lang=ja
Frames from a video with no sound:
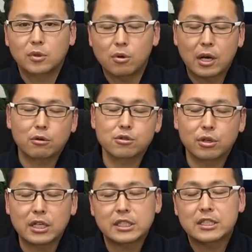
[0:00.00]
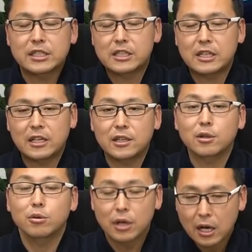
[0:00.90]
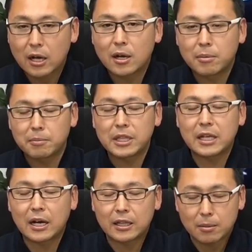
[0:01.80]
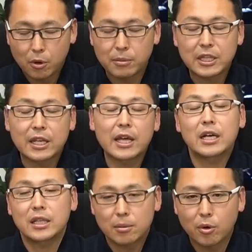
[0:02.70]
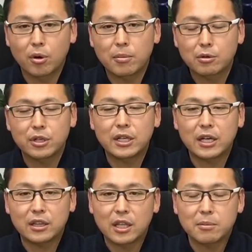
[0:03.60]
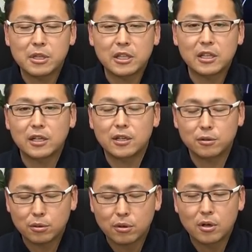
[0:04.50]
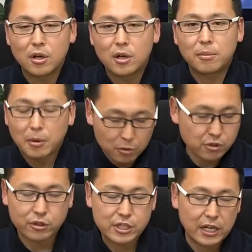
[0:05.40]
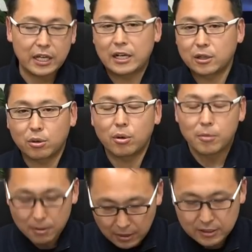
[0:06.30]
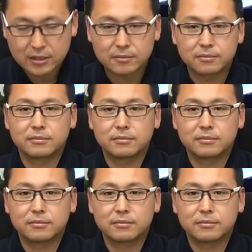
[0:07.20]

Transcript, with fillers: 今回ご紹介させていただいた動画、まあ、見た方も見てない方も、まあ、振り返って見ていただけると、まあ、面白いんじゃないかなと思います。